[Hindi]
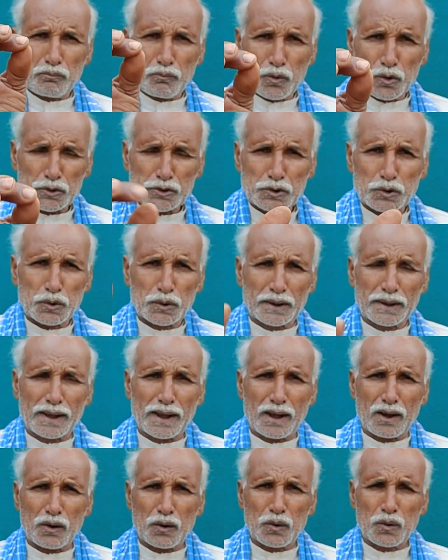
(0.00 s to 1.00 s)
मोच हो
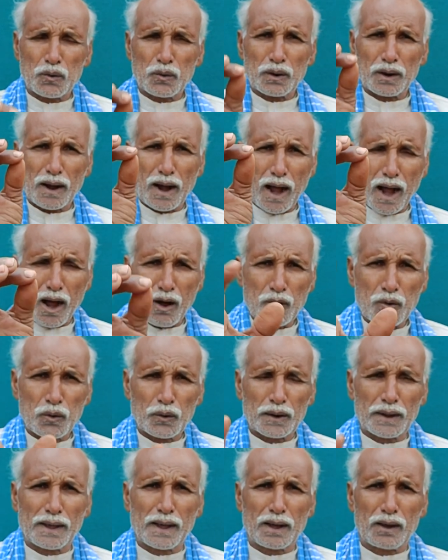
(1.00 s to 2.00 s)
गया हो घाव
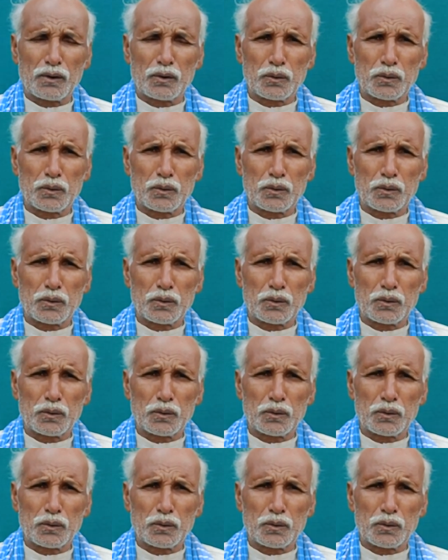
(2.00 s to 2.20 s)
हो गया